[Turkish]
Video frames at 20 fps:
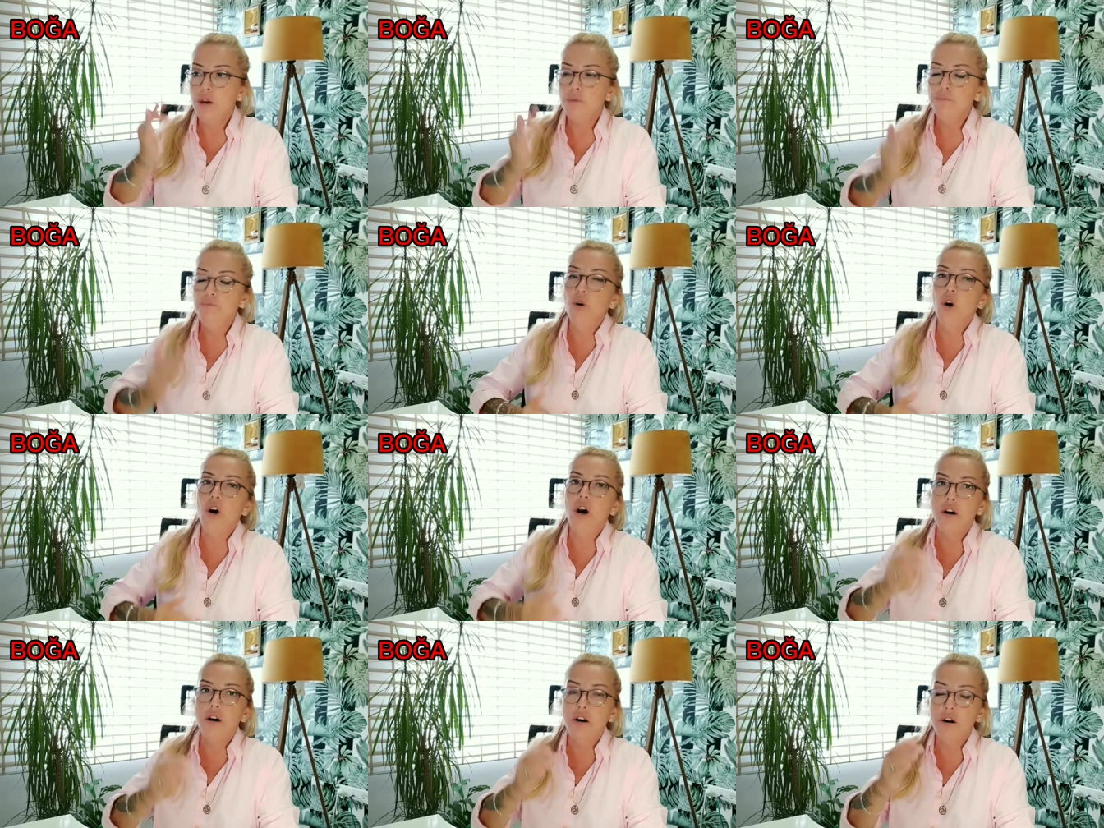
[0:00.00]
Bu
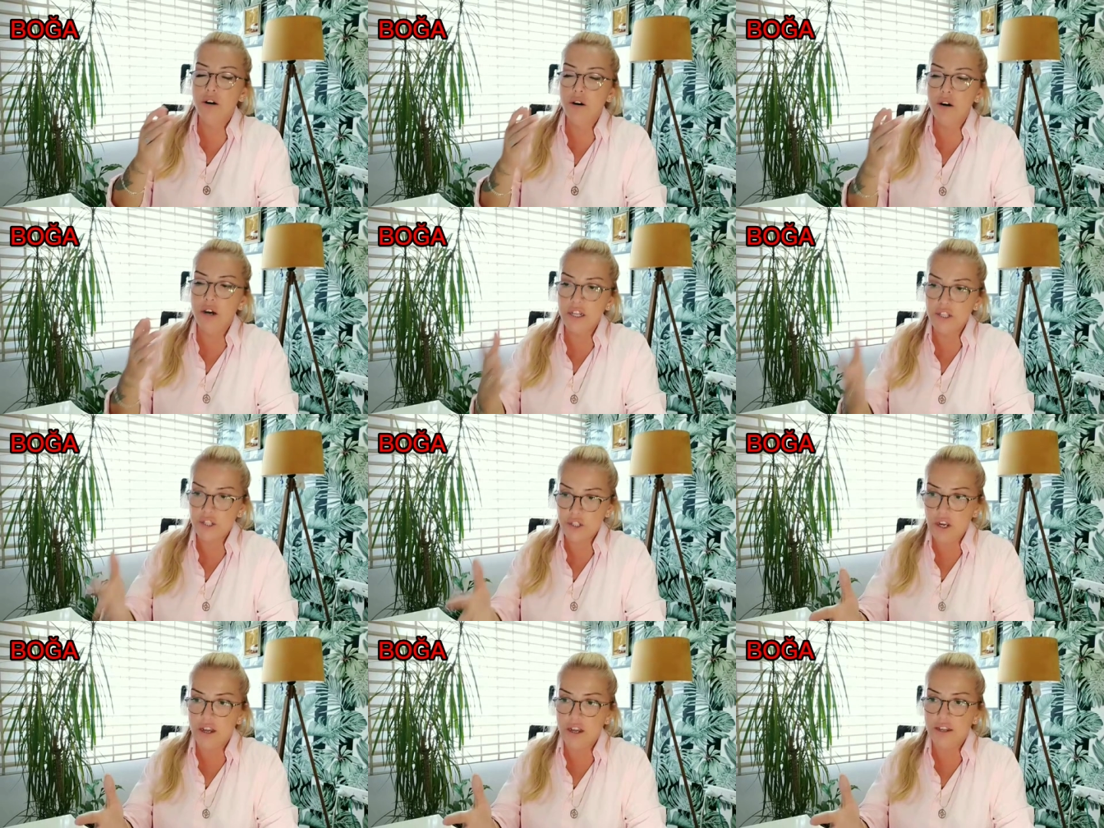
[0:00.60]
e,
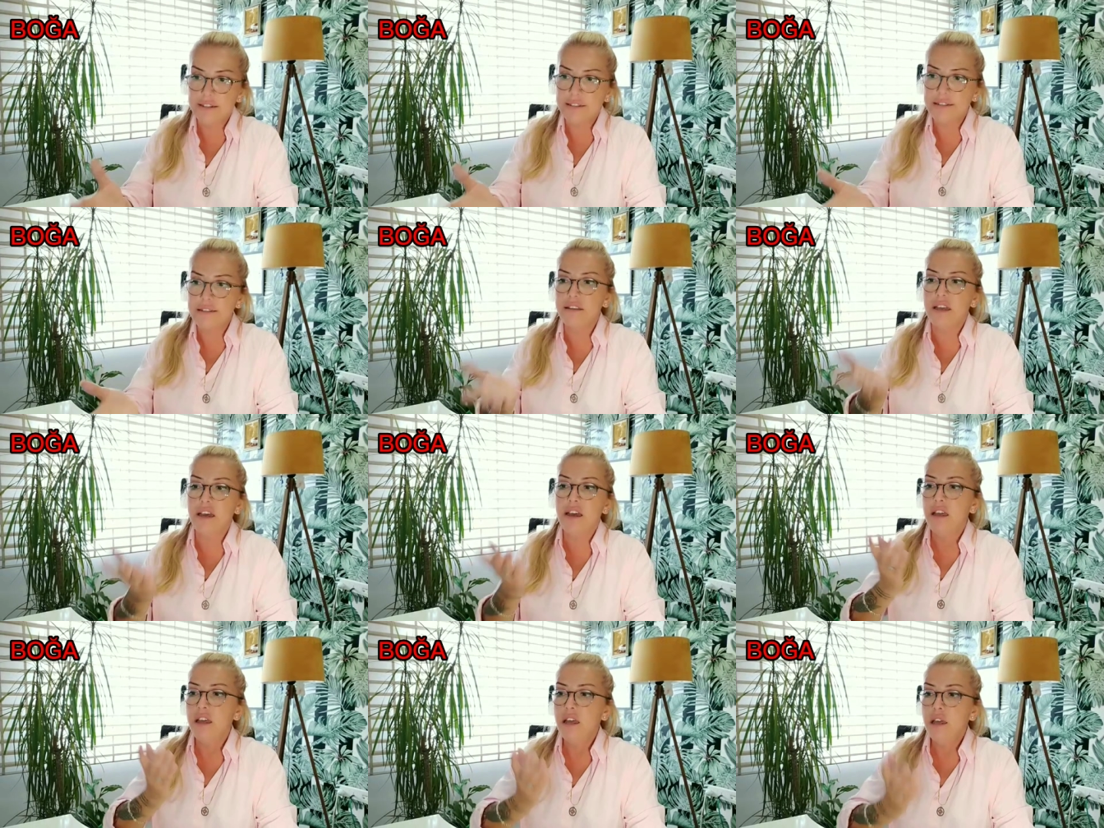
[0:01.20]
açı
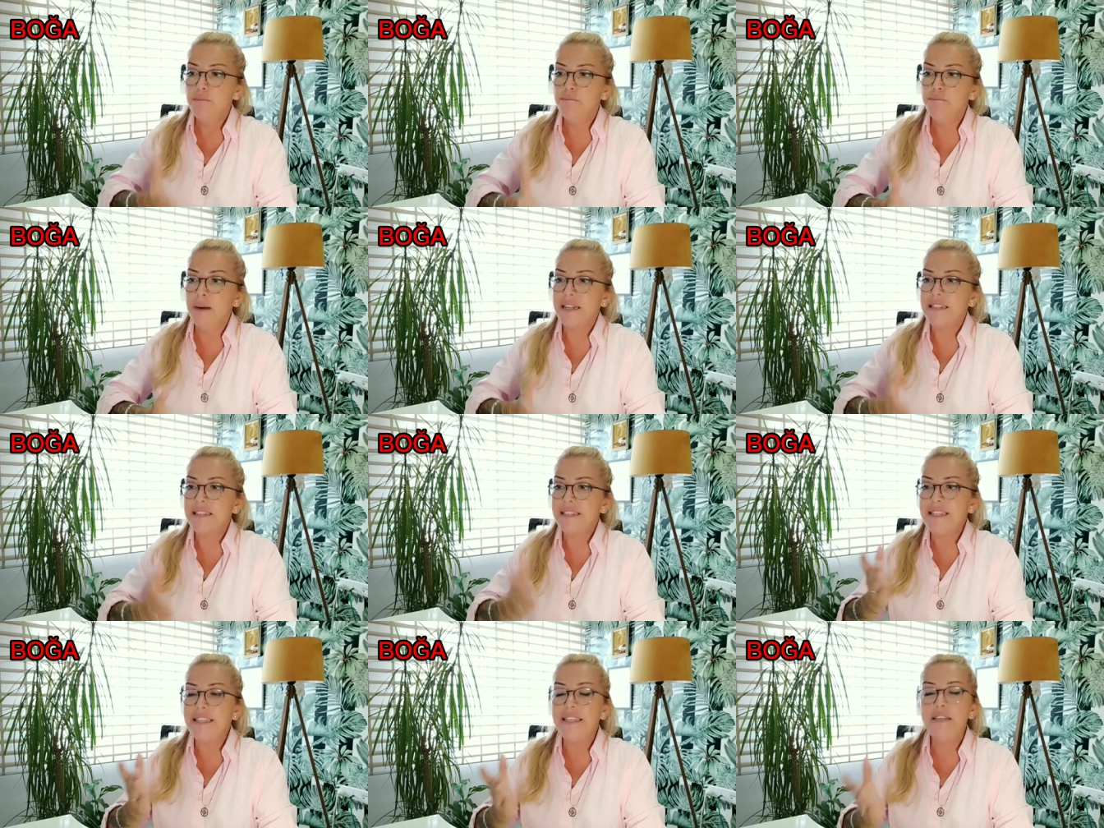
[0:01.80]
altında
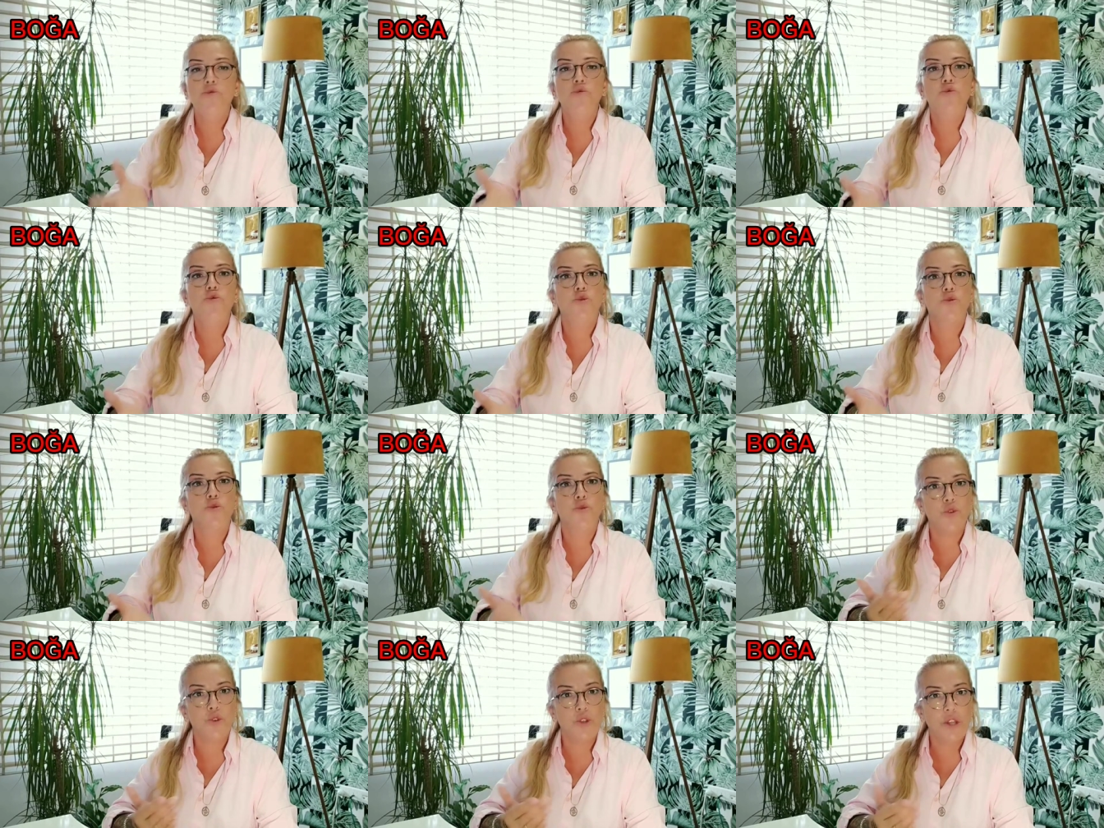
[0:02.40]
maddi
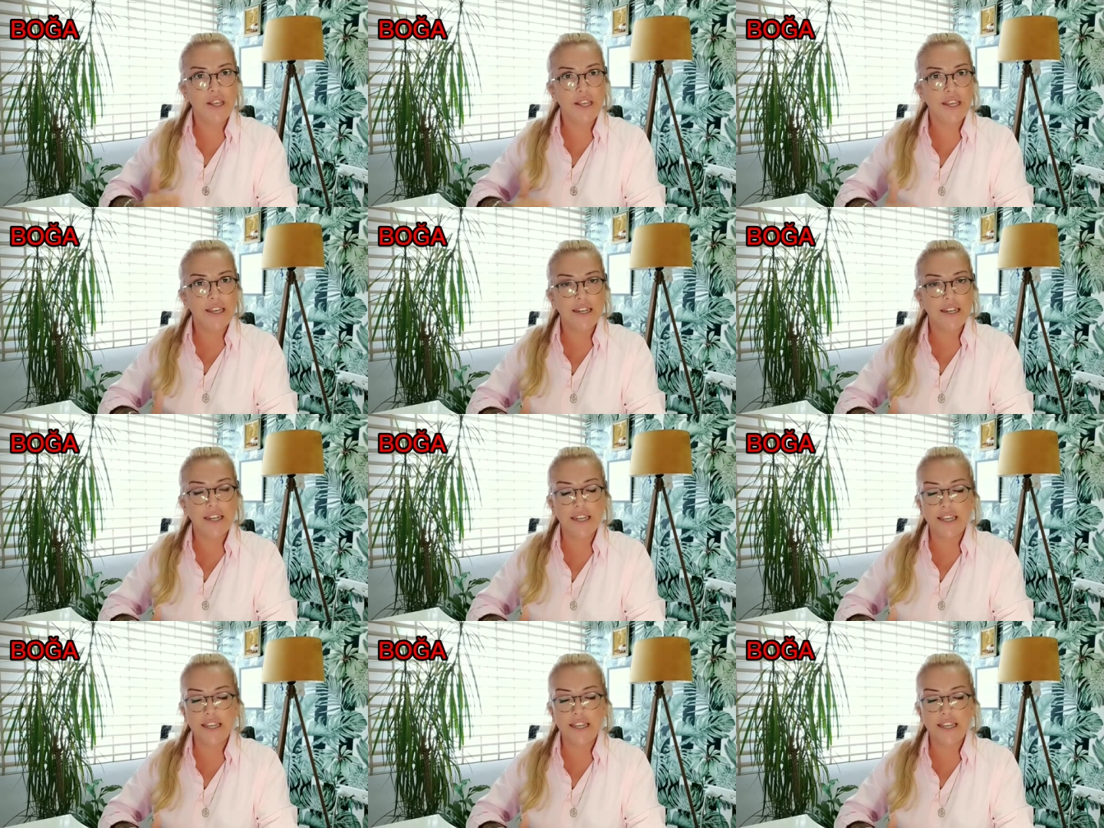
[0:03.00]
gücünüzü de yerine